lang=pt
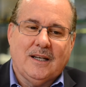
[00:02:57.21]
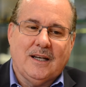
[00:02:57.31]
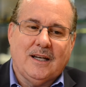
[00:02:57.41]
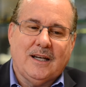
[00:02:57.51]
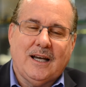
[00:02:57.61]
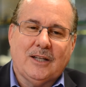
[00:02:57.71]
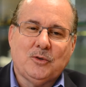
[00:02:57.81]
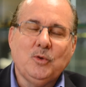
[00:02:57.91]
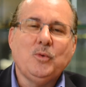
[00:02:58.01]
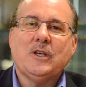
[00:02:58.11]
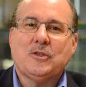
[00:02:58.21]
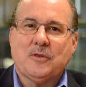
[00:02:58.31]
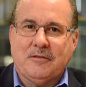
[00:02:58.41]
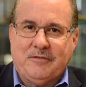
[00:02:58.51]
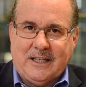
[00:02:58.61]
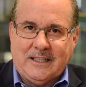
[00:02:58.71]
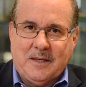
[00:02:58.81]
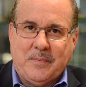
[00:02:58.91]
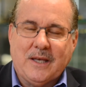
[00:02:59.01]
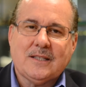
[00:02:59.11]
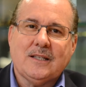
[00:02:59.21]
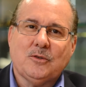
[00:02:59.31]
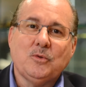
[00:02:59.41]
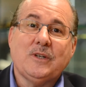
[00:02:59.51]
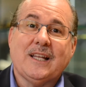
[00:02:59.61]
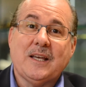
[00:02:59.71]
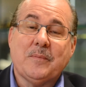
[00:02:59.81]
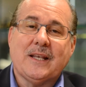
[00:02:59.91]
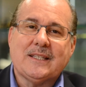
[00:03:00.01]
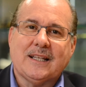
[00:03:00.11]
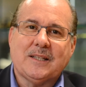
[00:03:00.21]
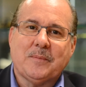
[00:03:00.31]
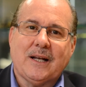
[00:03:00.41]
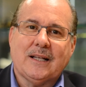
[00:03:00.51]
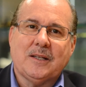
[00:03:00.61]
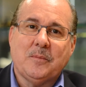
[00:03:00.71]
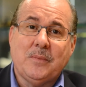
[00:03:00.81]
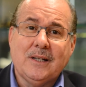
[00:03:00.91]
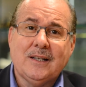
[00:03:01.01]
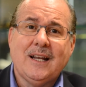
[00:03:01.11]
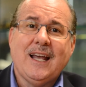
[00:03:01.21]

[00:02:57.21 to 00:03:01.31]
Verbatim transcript: a, a, tudo isso que eu falei da PESA, tudo que ela representa para a Caterpillar,